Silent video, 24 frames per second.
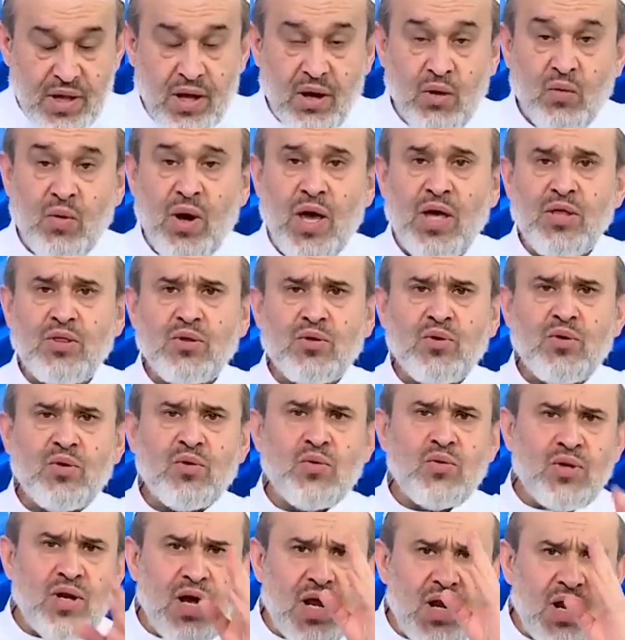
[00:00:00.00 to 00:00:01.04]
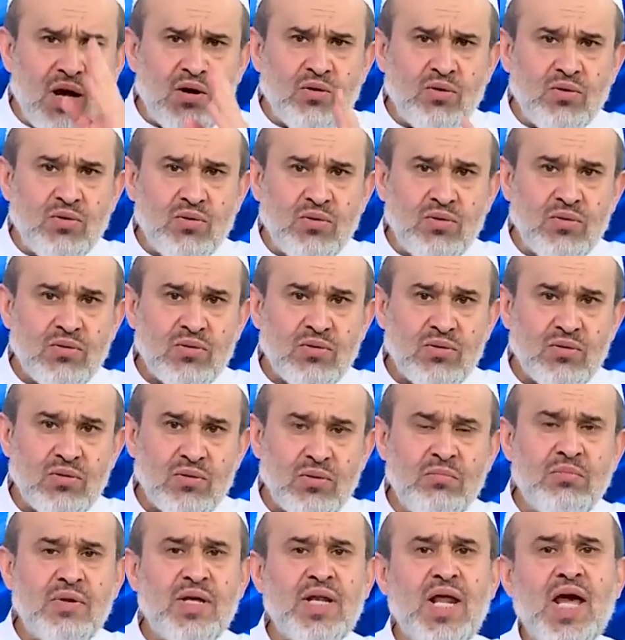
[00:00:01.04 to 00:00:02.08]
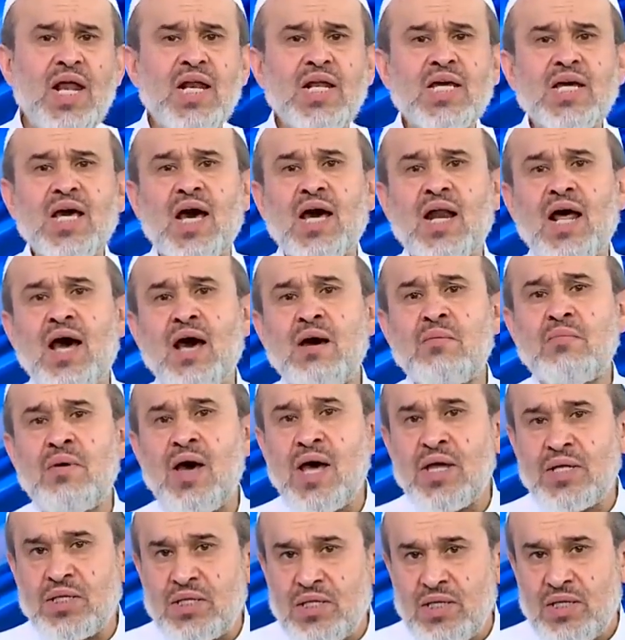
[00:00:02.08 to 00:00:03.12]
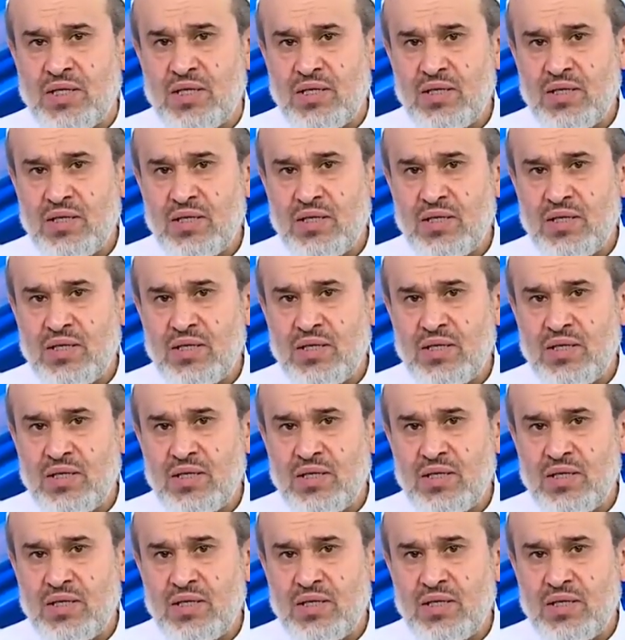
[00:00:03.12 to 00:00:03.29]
ويذكرون له من الكرامات